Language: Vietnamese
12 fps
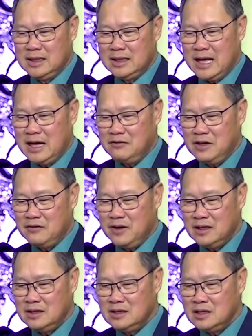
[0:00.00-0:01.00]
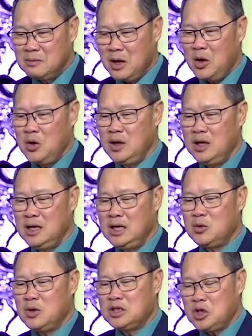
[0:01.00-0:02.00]
đảng viên phải gương mẫu
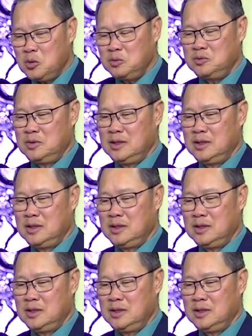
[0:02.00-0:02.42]
hơn quần chúng